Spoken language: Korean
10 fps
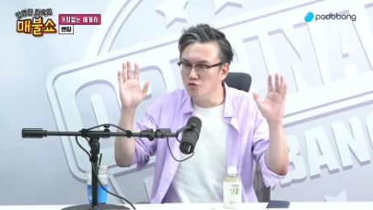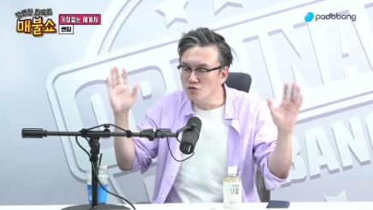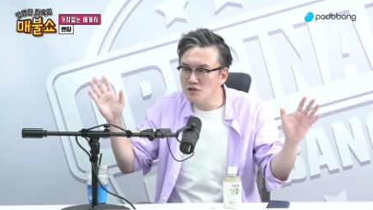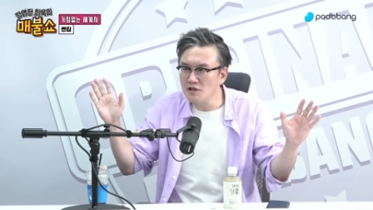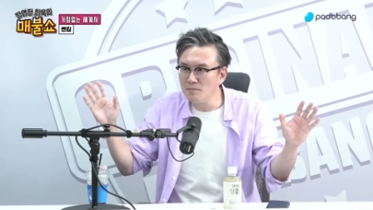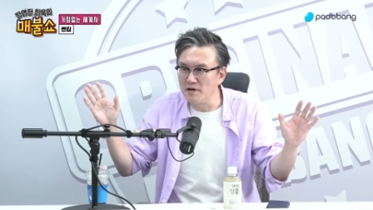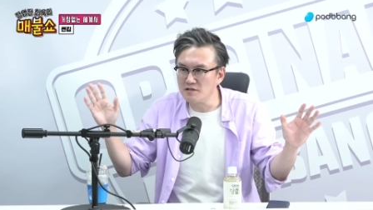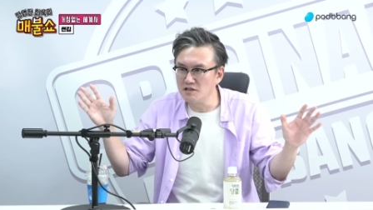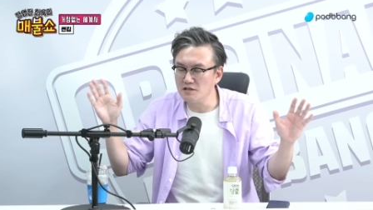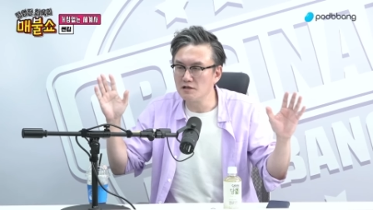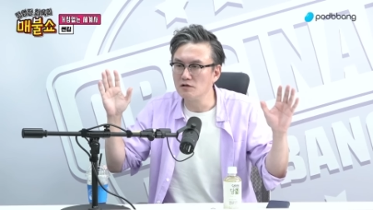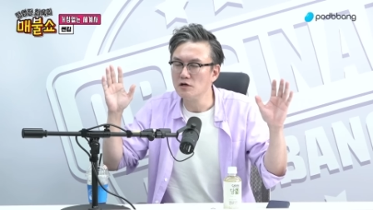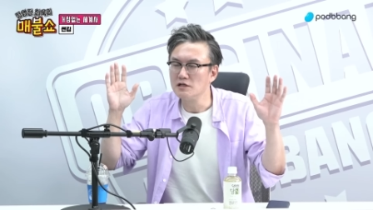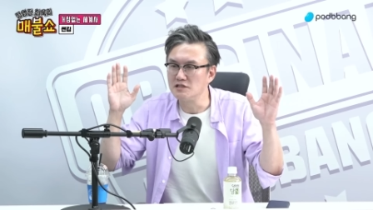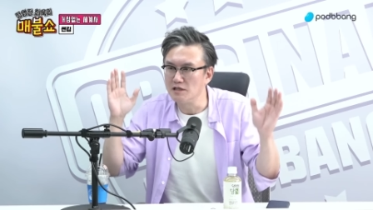궁전 앞에서 시,
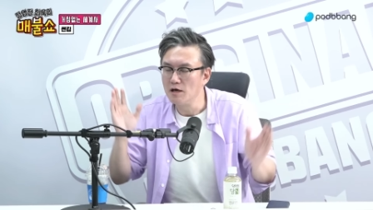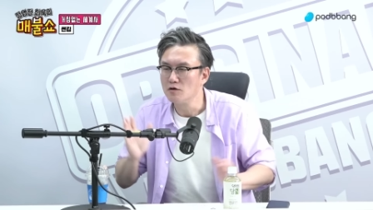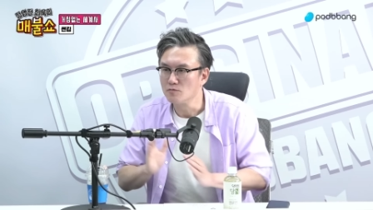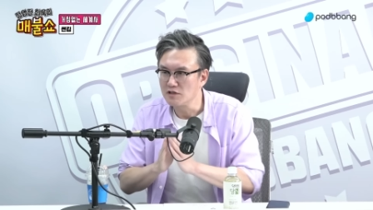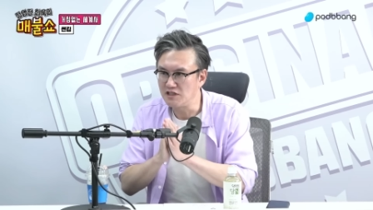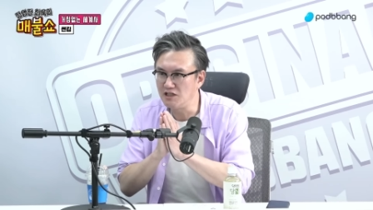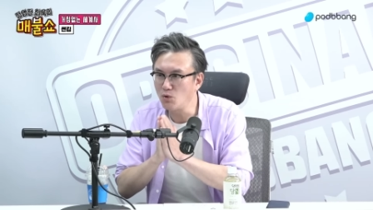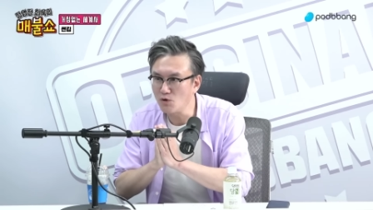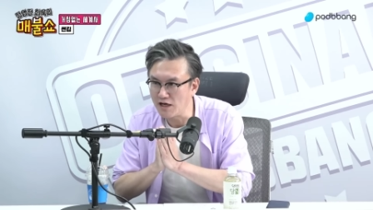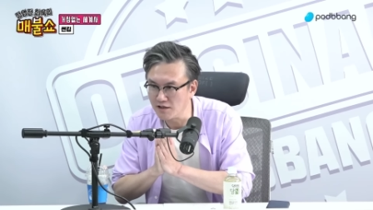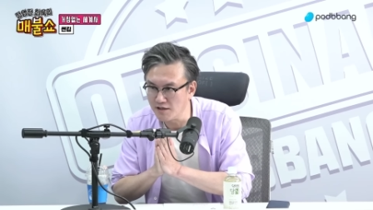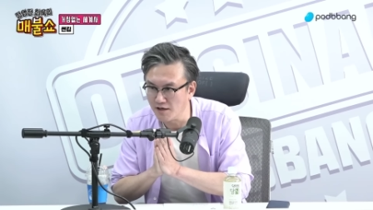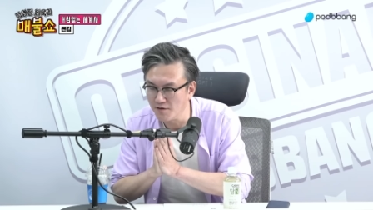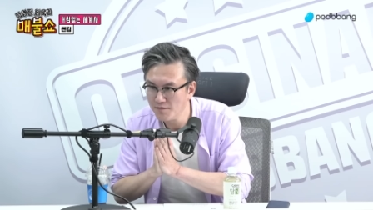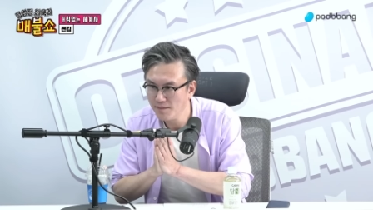시, 기도를
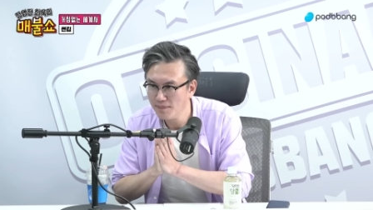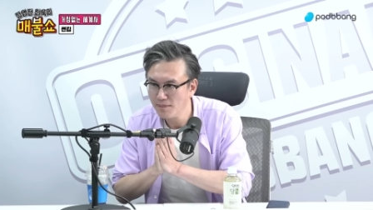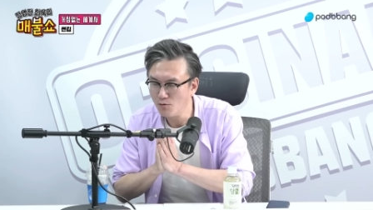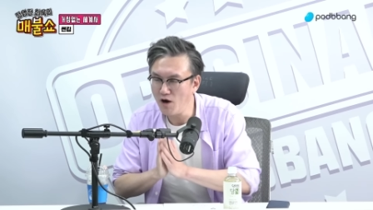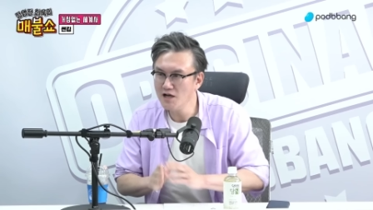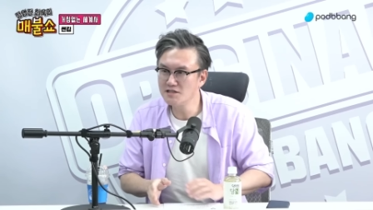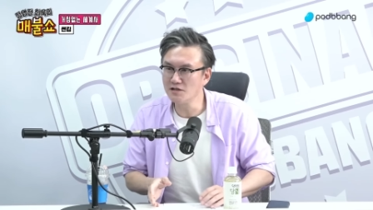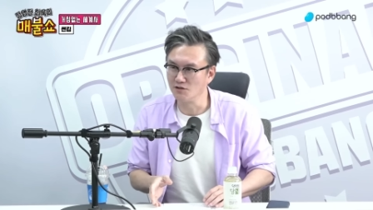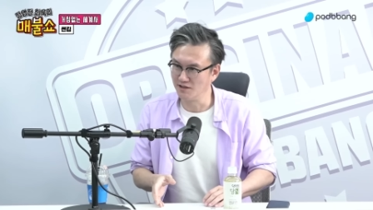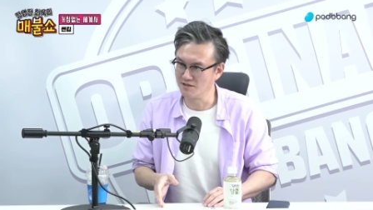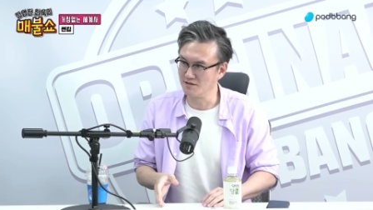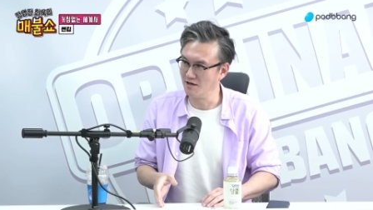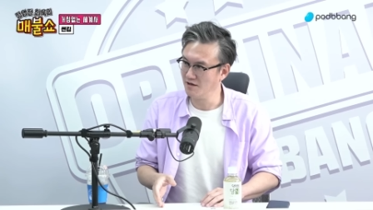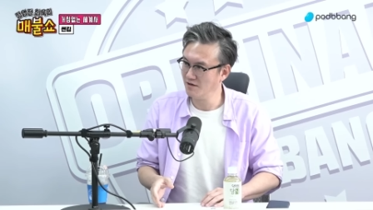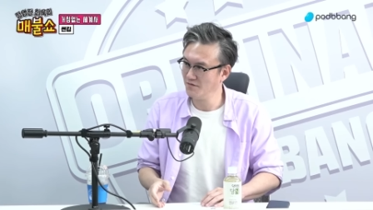하는데 황제는 어떻게
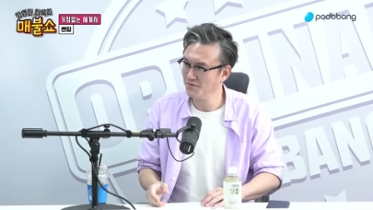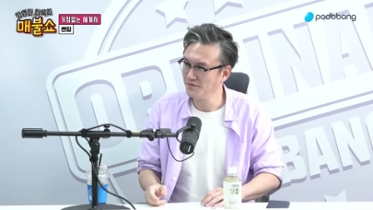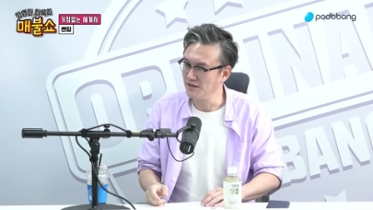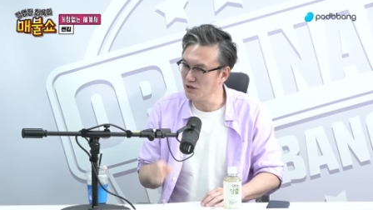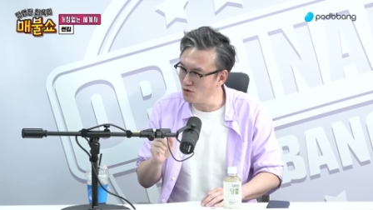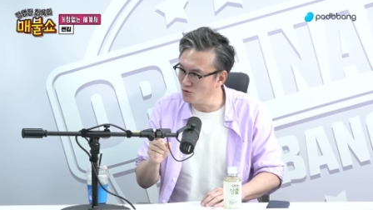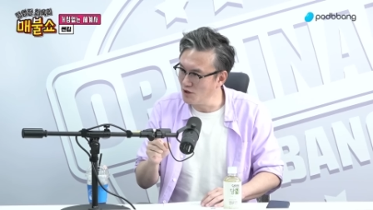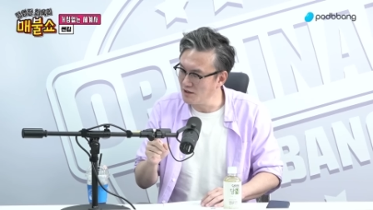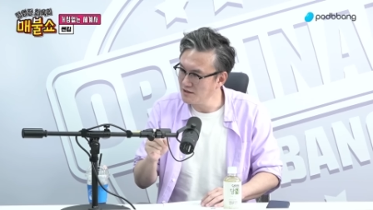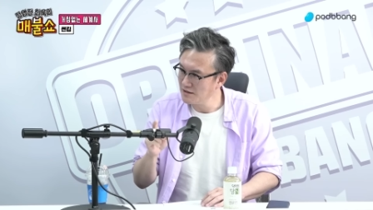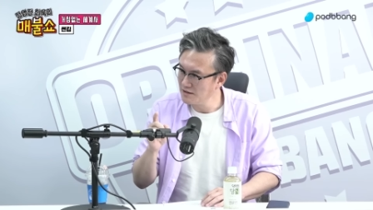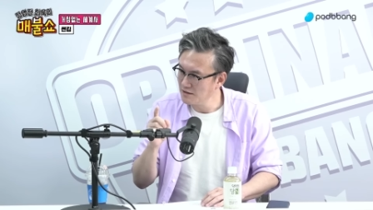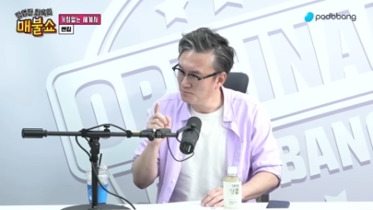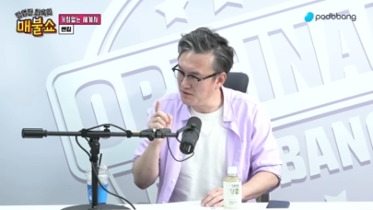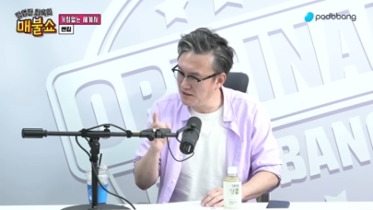했을까? 1월 9일
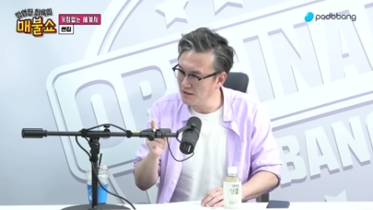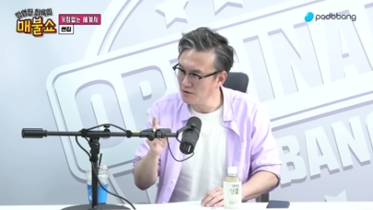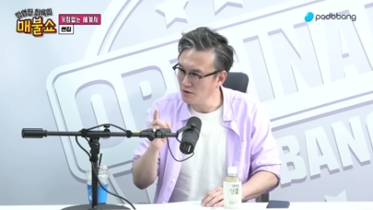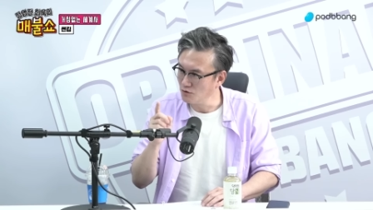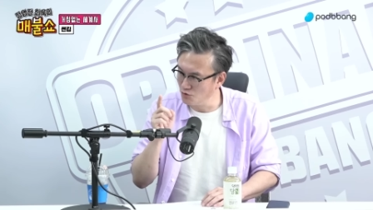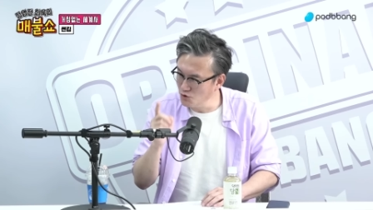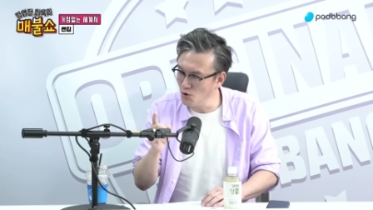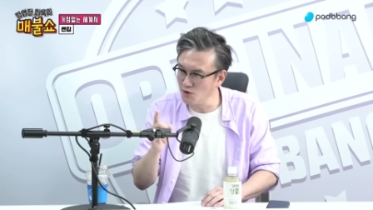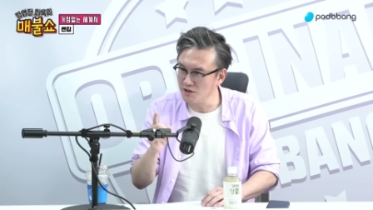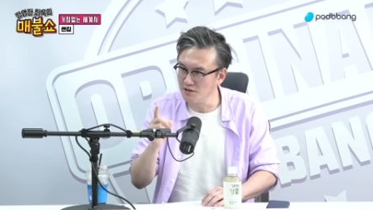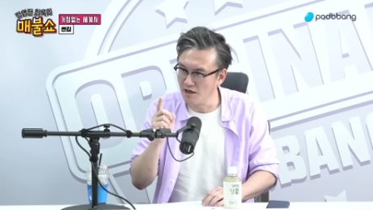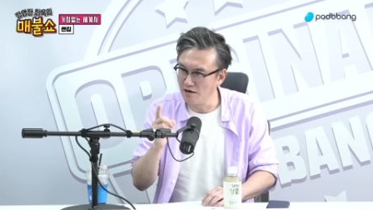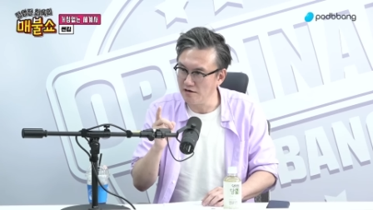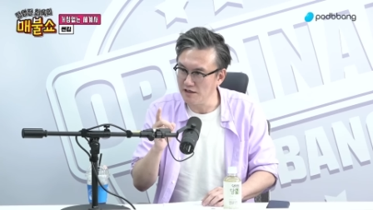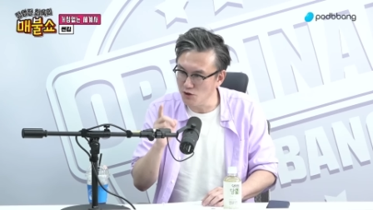비, 눈이 오는
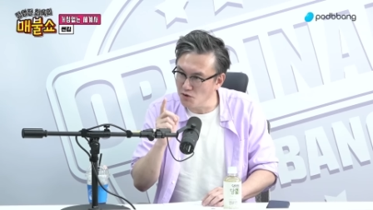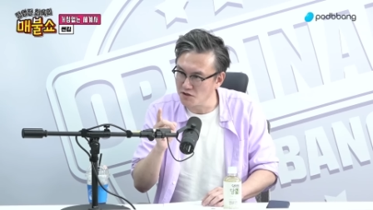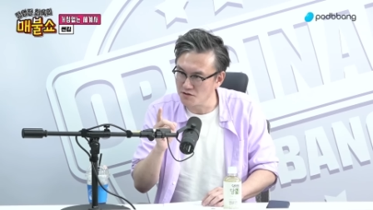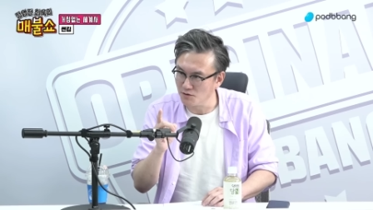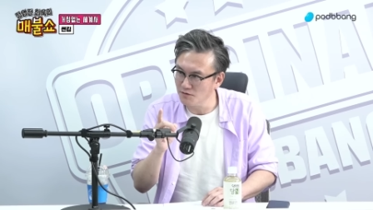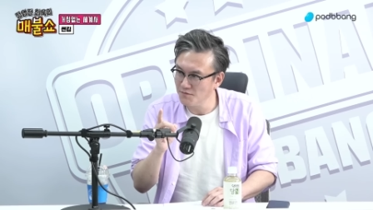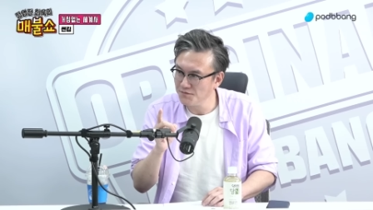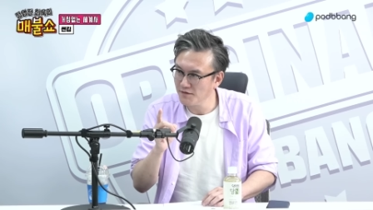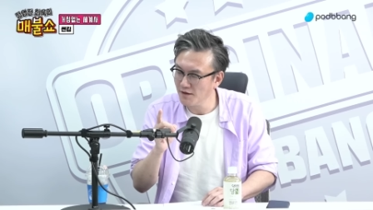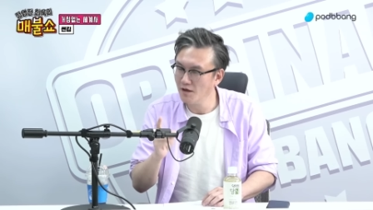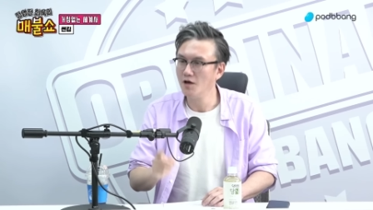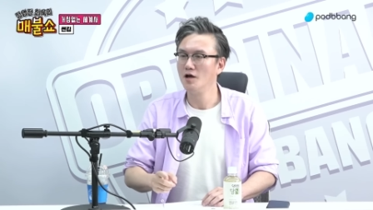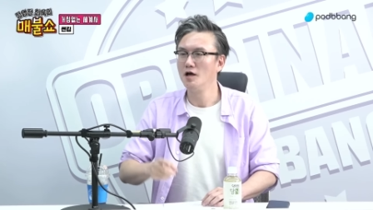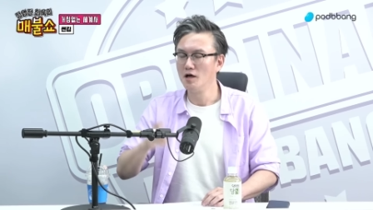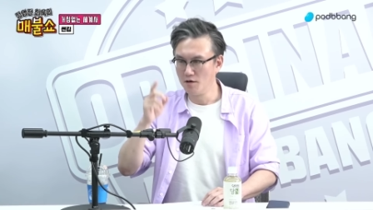그날 일요일이었어요. 음.